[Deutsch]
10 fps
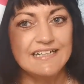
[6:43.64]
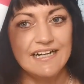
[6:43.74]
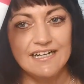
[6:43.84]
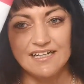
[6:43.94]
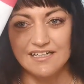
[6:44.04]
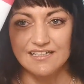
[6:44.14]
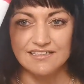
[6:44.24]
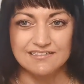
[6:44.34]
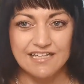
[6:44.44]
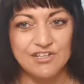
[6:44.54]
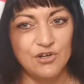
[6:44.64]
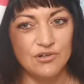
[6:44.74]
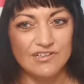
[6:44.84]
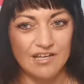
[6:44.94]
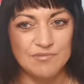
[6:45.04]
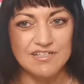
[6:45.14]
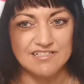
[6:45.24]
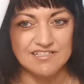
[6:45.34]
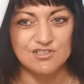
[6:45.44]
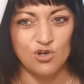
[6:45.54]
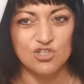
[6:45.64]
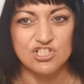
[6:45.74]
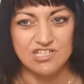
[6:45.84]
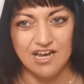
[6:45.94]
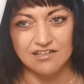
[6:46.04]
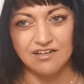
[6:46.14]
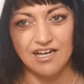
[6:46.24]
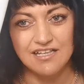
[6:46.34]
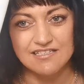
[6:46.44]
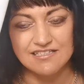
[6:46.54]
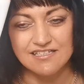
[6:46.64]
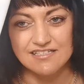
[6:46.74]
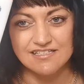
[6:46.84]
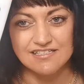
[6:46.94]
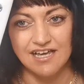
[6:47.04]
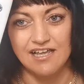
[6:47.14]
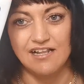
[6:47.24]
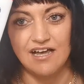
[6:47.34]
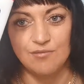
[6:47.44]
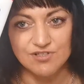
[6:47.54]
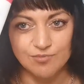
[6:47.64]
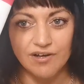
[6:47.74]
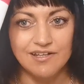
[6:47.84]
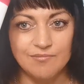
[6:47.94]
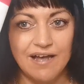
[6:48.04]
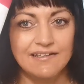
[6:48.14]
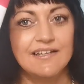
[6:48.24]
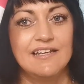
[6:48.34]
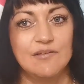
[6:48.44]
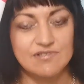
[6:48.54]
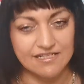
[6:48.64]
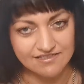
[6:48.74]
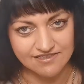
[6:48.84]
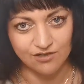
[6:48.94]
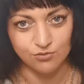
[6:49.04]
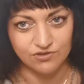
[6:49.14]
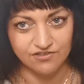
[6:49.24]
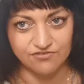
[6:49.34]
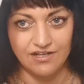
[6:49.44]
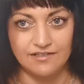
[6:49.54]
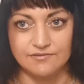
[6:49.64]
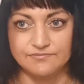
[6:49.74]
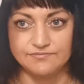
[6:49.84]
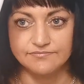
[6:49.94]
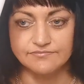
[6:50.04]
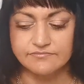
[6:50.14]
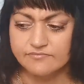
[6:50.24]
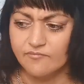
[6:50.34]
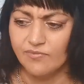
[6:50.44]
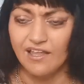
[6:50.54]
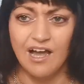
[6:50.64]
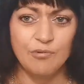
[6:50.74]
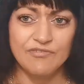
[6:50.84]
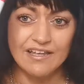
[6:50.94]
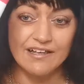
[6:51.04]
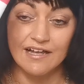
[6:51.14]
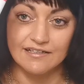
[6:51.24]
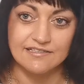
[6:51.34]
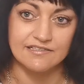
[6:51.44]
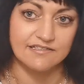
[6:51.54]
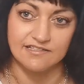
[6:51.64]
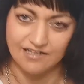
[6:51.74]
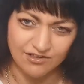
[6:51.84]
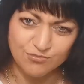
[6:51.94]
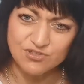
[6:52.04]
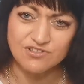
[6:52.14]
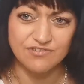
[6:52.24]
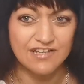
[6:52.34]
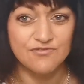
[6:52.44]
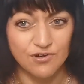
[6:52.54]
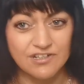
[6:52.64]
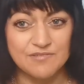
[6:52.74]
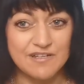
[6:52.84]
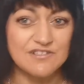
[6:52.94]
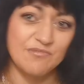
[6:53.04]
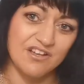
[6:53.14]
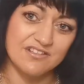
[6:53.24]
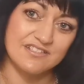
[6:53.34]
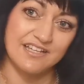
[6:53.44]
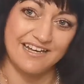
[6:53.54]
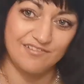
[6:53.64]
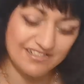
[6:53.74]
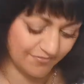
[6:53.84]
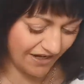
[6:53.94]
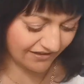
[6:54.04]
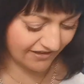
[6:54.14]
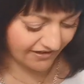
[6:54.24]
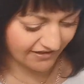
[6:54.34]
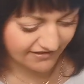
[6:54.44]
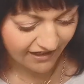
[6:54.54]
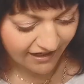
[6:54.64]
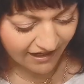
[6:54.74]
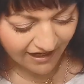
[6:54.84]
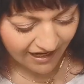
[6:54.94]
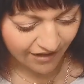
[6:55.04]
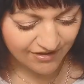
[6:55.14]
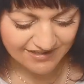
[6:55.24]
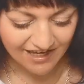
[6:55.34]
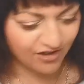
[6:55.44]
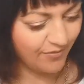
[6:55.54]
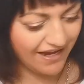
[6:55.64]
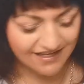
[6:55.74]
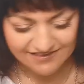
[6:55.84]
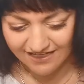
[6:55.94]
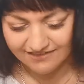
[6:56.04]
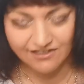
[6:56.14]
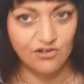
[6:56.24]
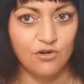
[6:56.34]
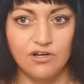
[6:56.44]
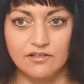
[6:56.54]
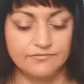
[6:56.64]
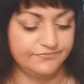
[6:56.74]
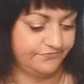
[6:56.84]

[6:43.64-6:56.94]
Ah, sein Neurodermitis ist doch stärker als dieses Teil. Aber es war ihm angenehm, es hat ihm sehr gut gefallen. Aber weggegangen ist es nicht. Aber er müsste vielleicht wirklich mal zum Arzt gehen. Aber das macht er ja nicht. Aber ich sage immer, er ist alt genug.